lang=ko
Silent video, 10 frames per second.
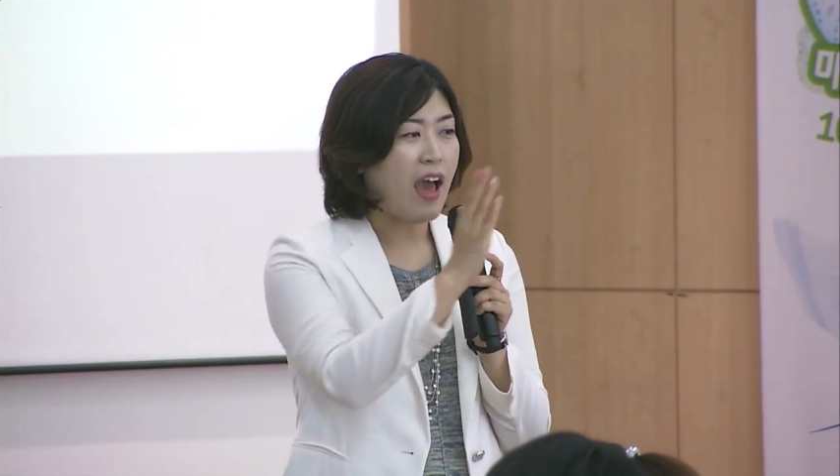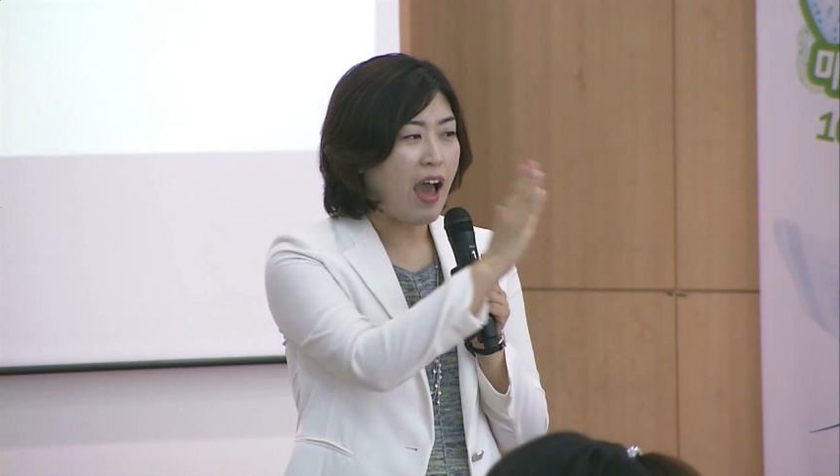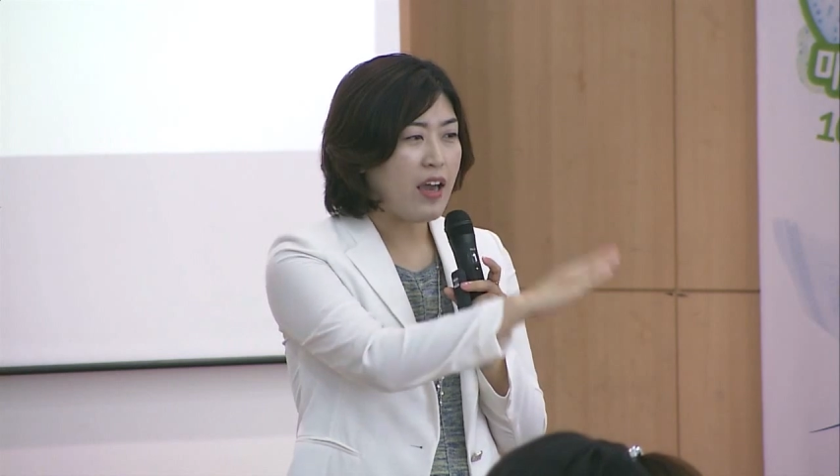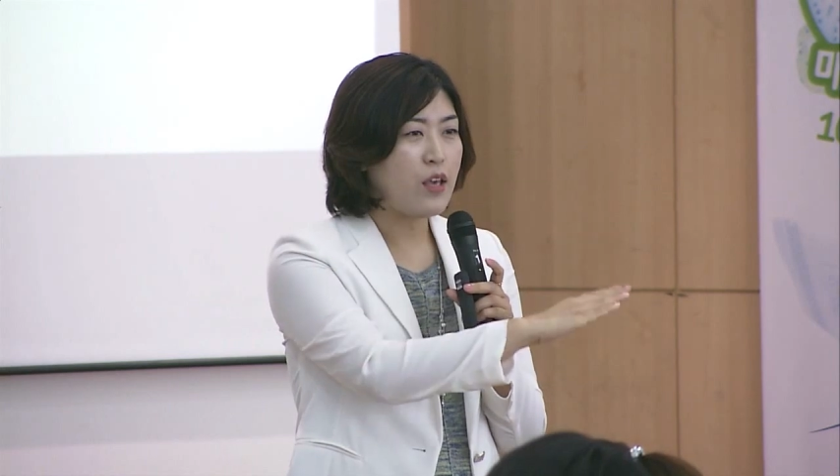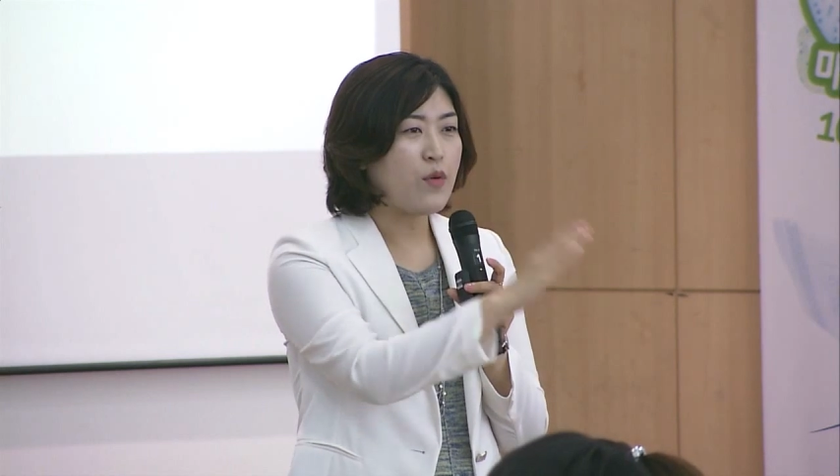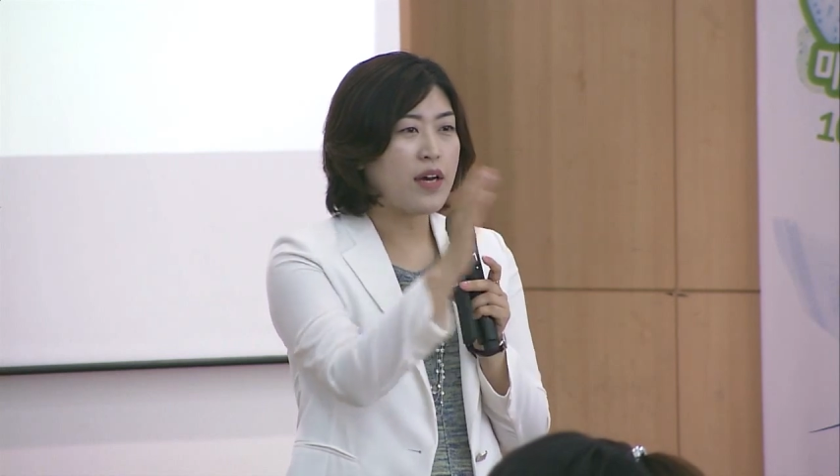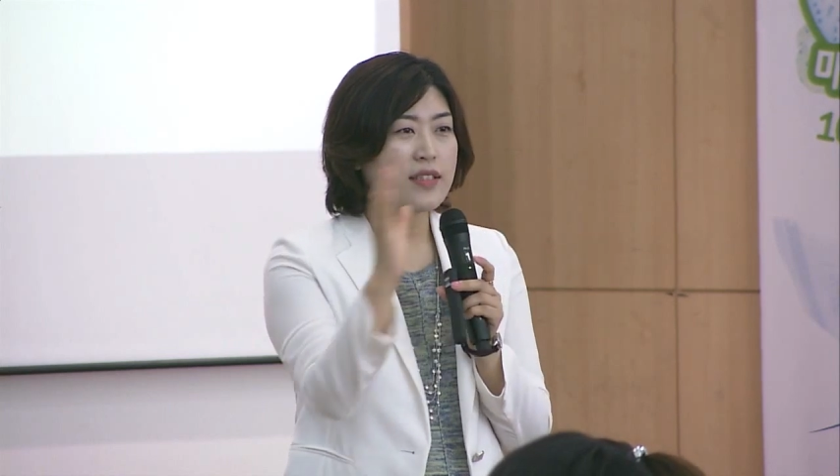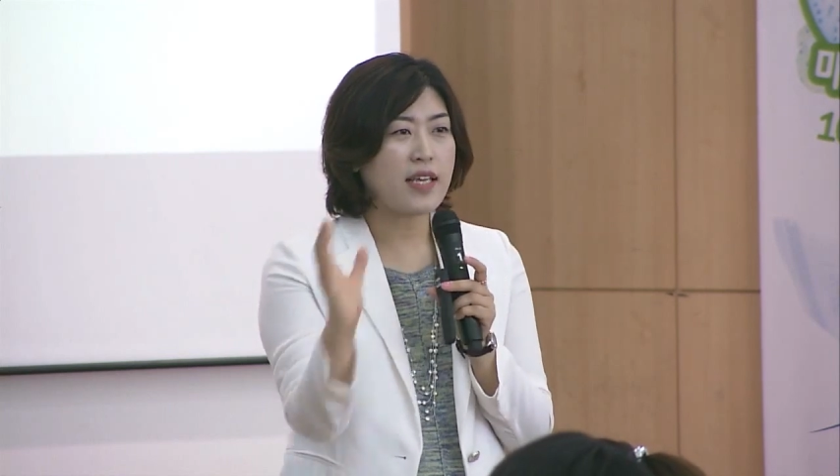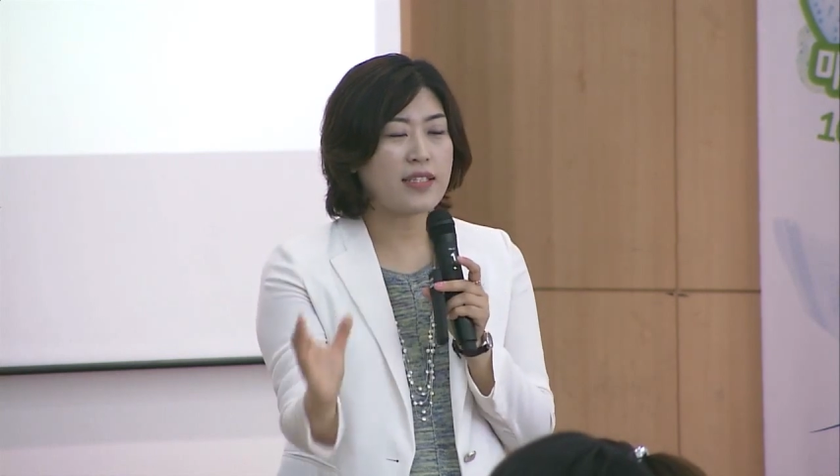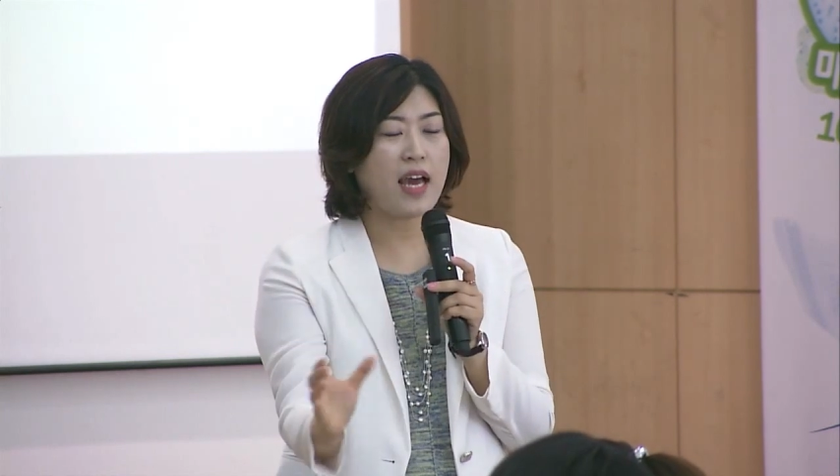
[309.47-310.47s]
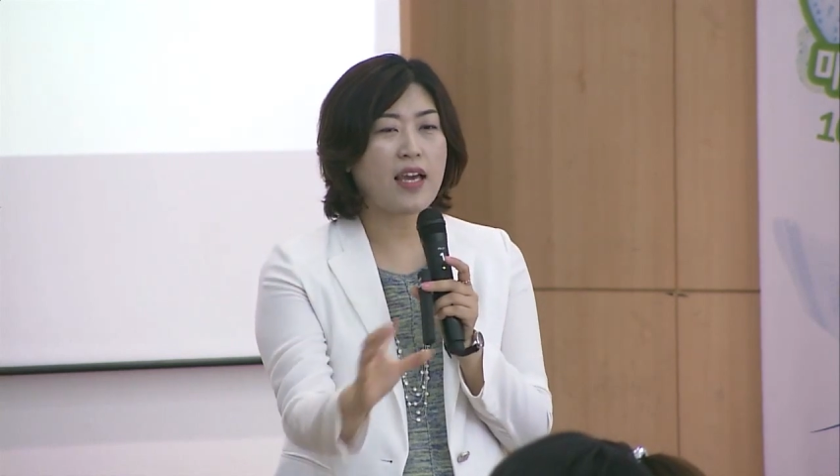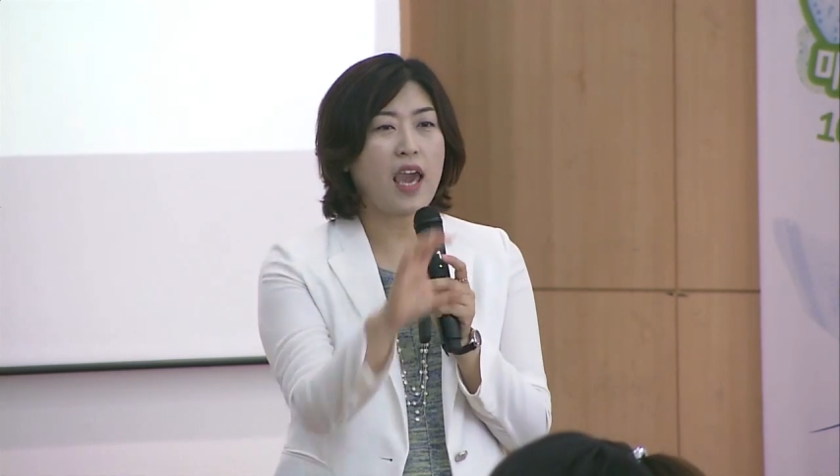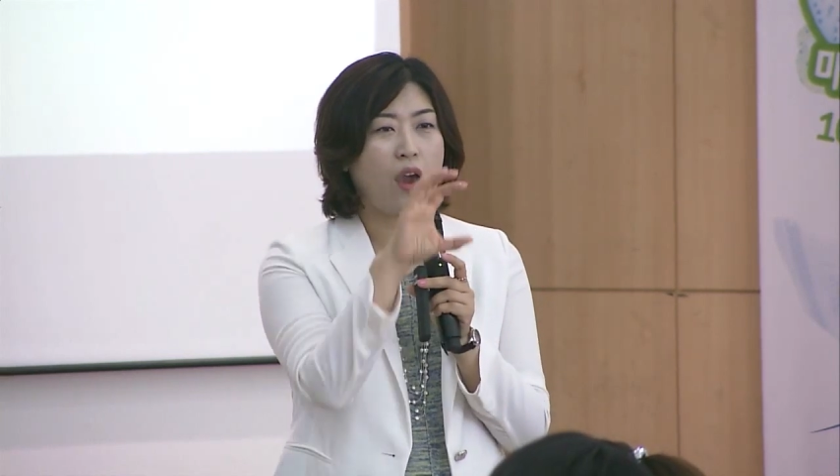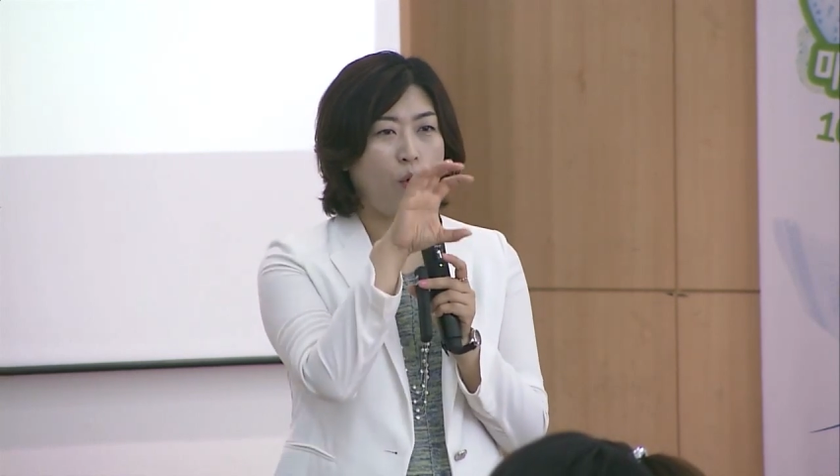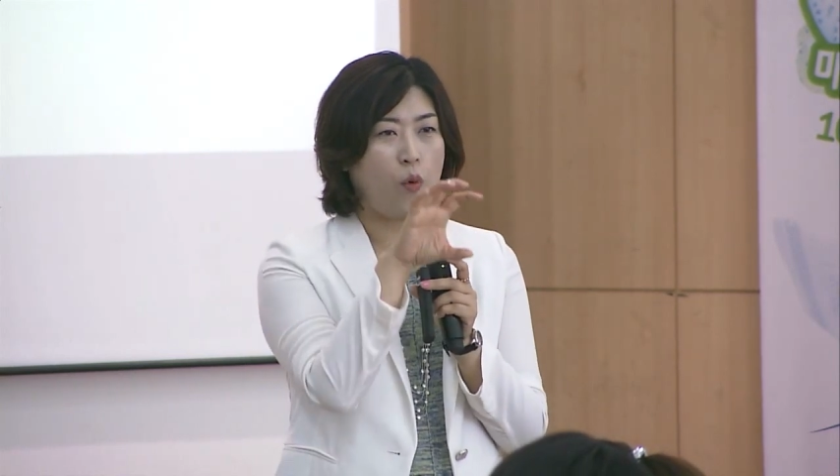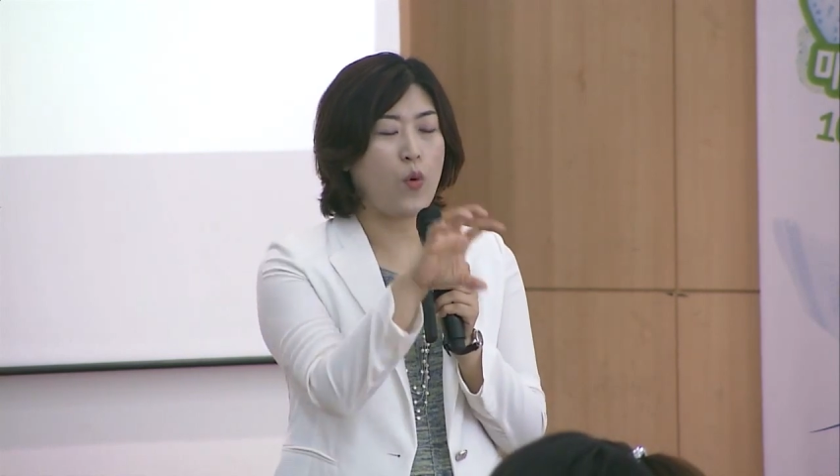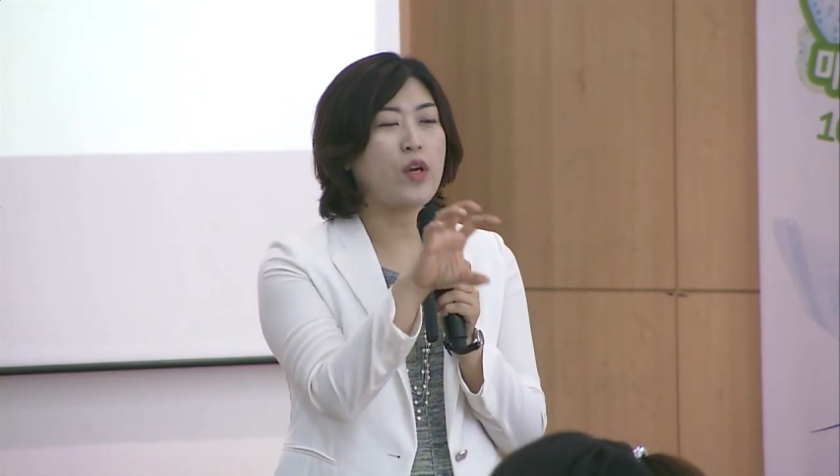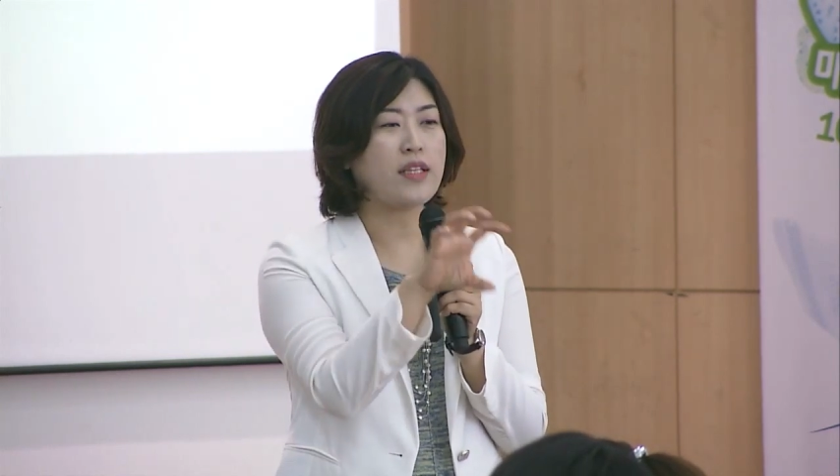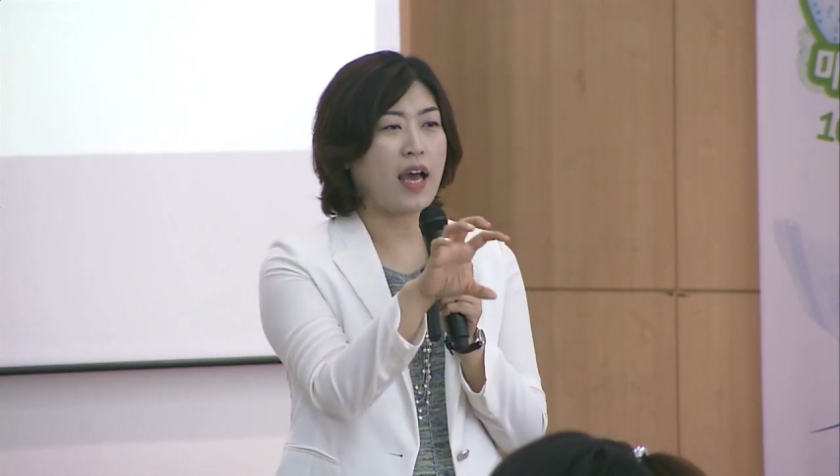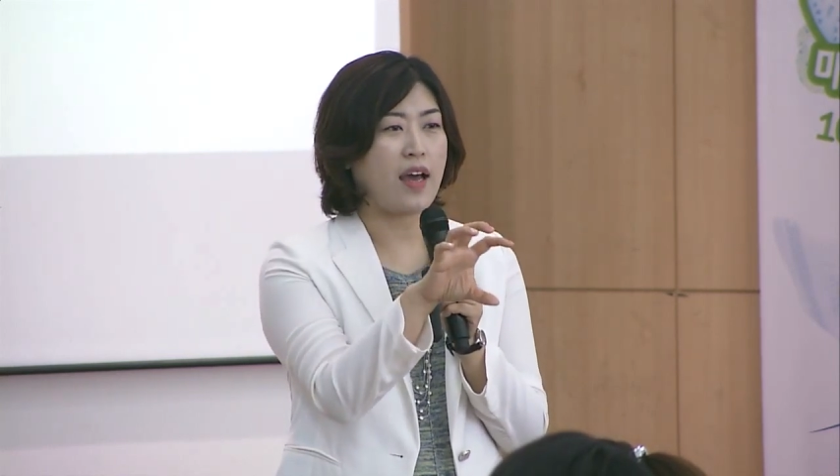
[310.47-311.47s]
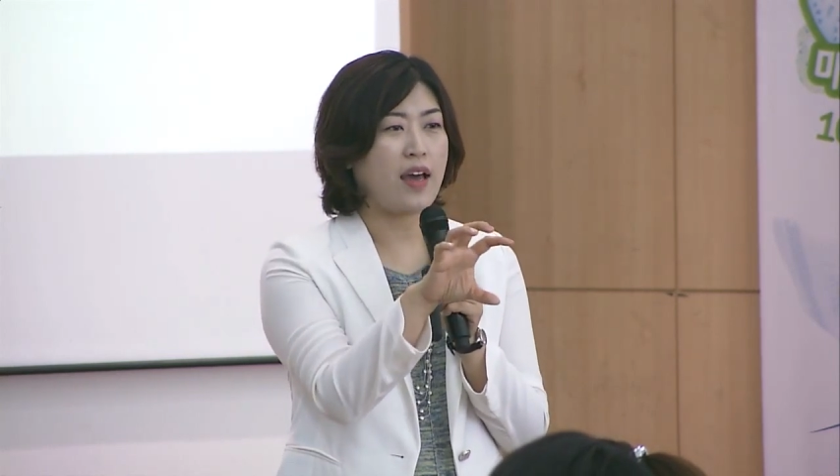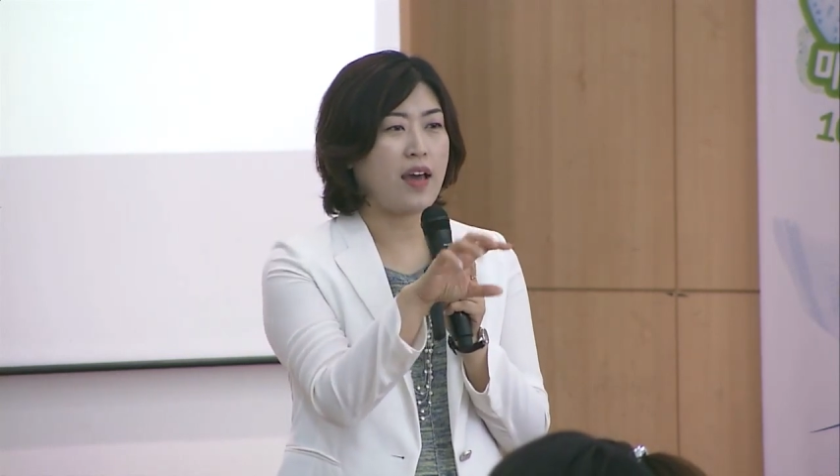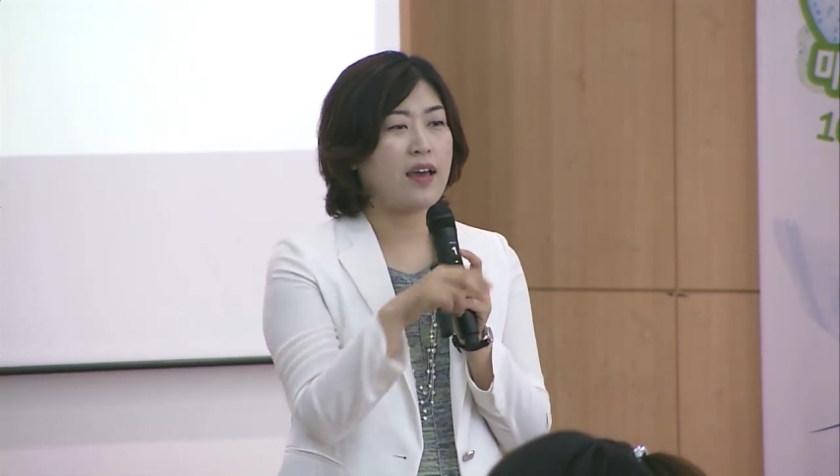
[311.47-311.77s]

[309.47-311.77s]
아이와 세상의 골이다.